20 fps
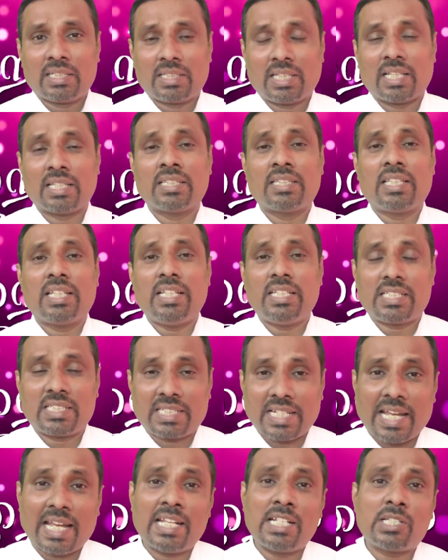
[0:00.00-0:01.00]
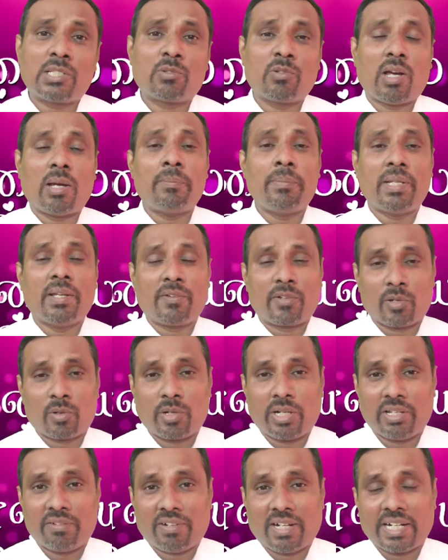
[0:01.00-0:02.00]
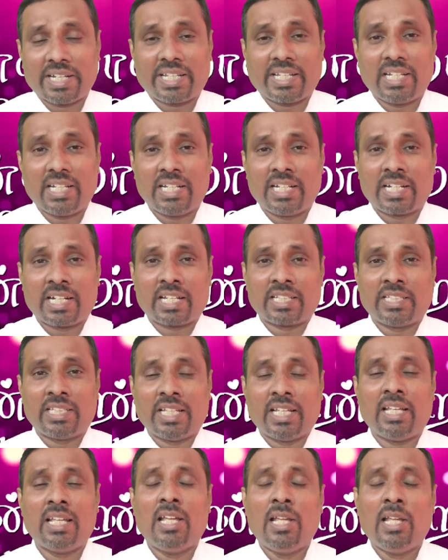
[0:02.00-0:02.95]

தந்தை ஸ்டான் சுவாமி அவர்களுடைய வாழ்க்கையில் நடந்த